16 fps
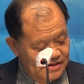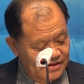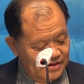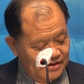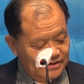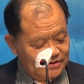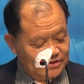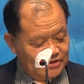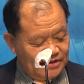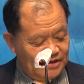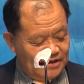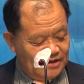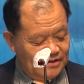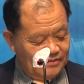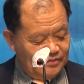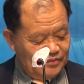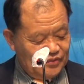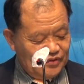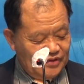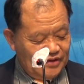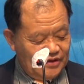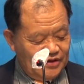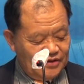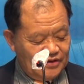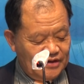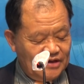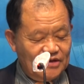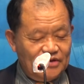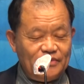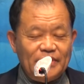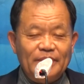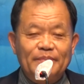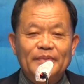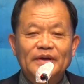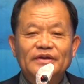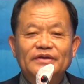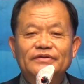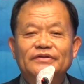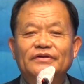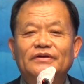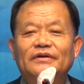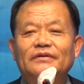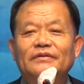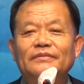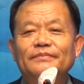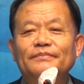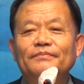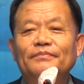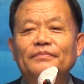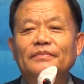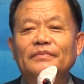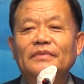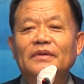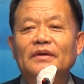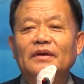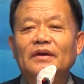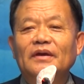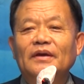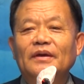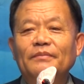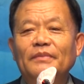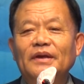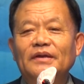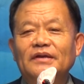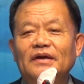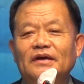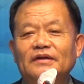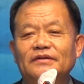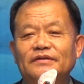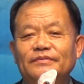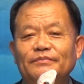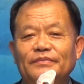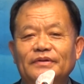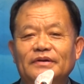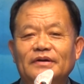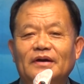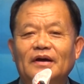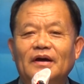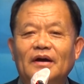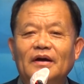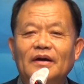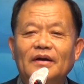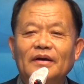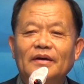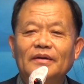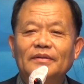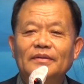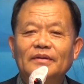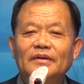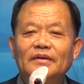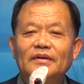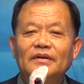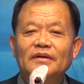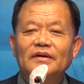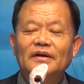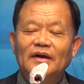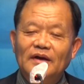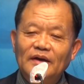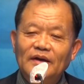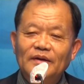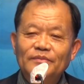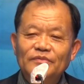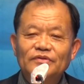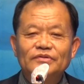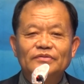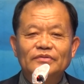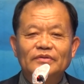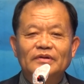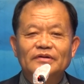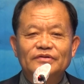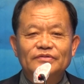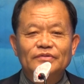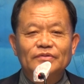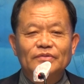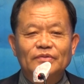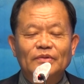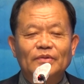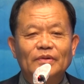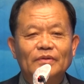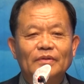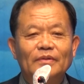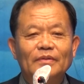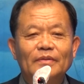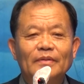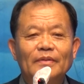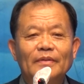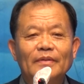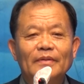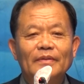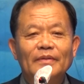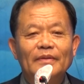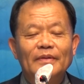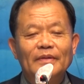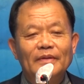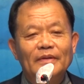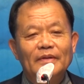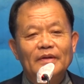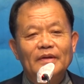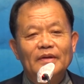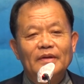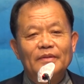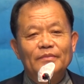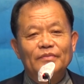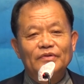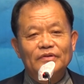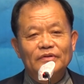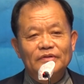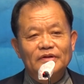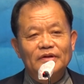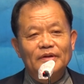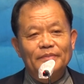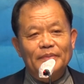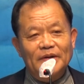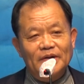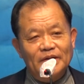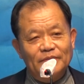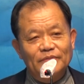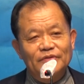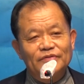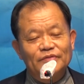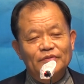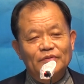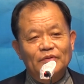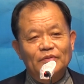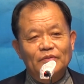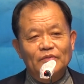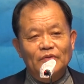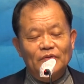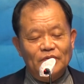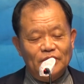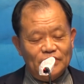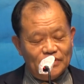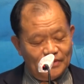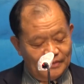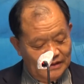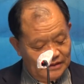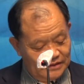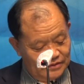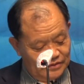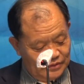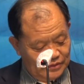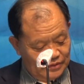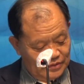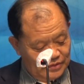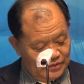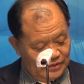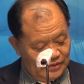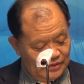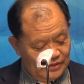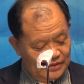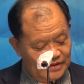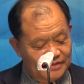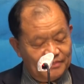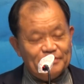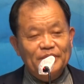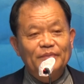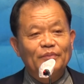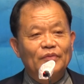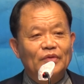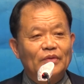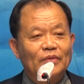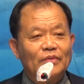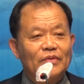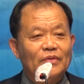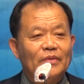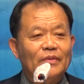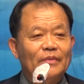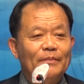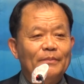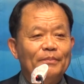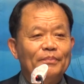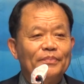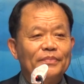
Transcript: 영적인 무기력에 늪에 빠져서 헤매지 않습니까? 아무것도 할 수 없고 뭐를 바라볼 수 없고 소망도 없고 기쁨도 없고